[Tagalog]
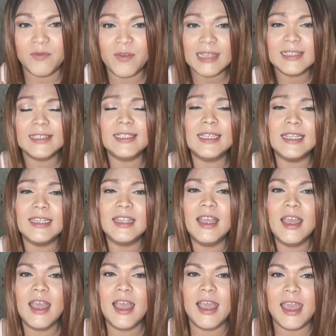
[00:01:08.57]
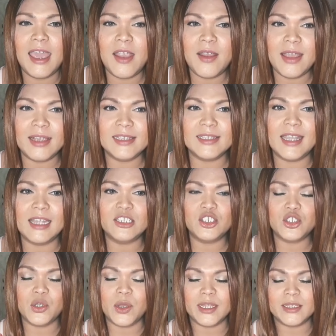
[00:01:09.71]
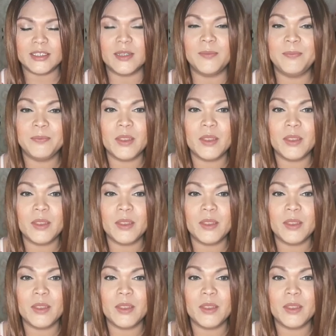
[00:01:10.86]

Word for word: Francine Hair Extensions.